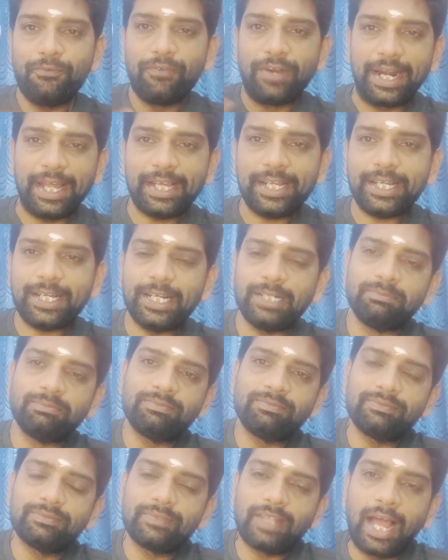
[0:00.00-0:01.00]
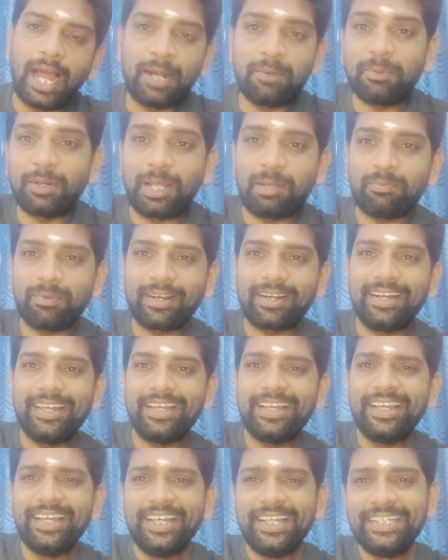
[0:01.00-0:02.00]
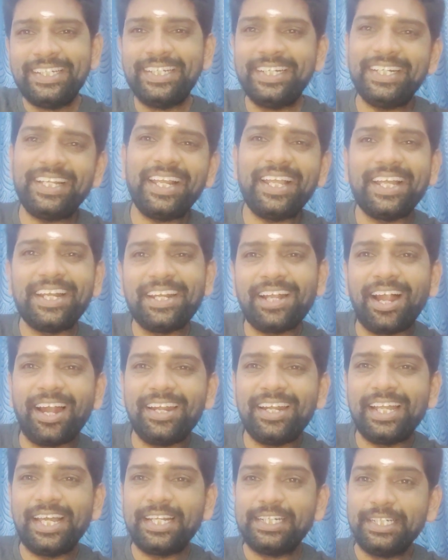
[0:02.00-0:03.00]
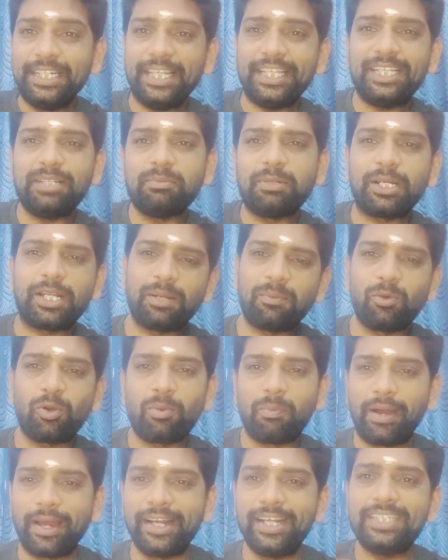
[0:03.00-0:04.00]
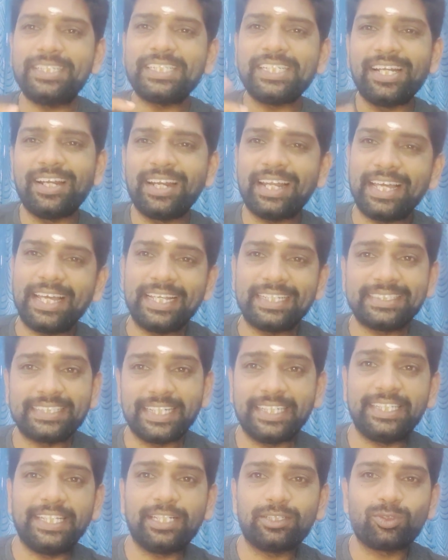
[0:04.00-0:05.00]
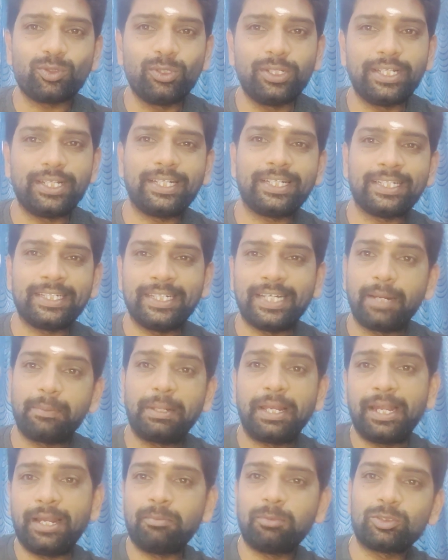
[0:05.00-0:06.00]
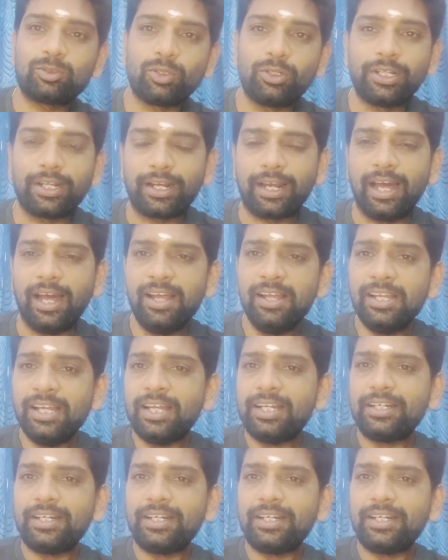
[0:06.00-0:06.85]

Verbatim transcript: வணக்கம் அன்பு நண்பர்களே இன்றைய நாளில் நீதிமன்றம் ஒரு மகிழ்ச்சியான செய்தியை சொல்லியிருக்கு அப்படின்னே நம்ம சொல்லிடலாம்